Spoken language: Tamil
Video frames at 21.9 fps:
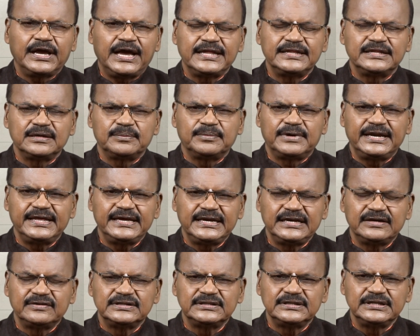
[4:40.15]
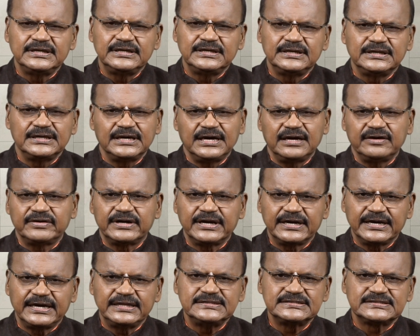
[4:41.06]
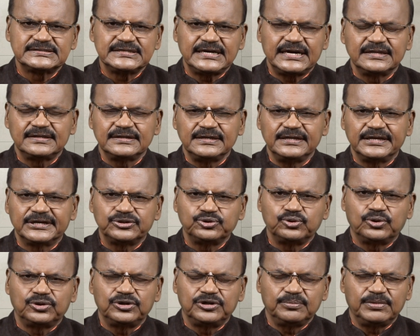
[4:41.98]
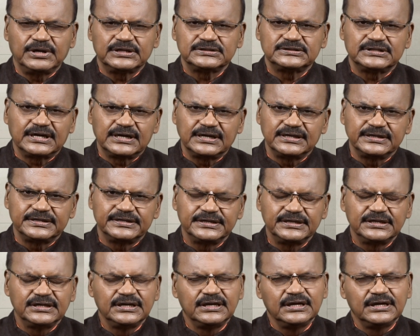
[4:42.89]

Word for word: அந்த மலையில் வந்து அவர் அங்கே அதிஷ்டானத்தில் இருந்து கொண்டு பக்தர்களுக்கு